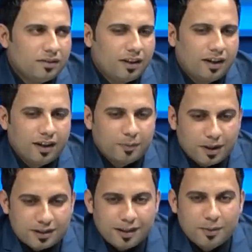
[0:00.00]
اقول لك ما
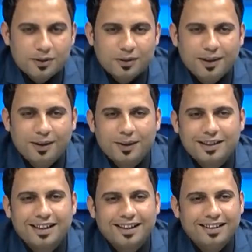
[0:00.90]
اسامع شلون احب
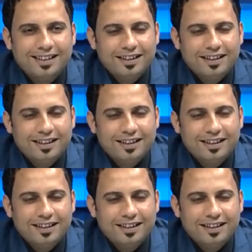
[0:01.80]
قصائده